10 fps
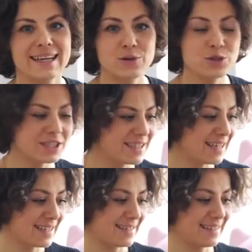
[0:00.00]
Короче,
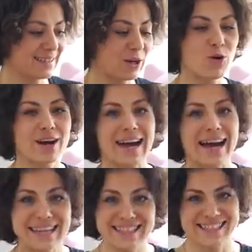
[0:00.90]
здесь такое
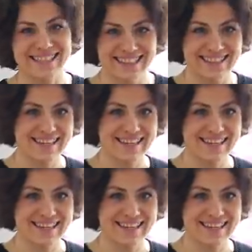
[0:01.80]
Алискино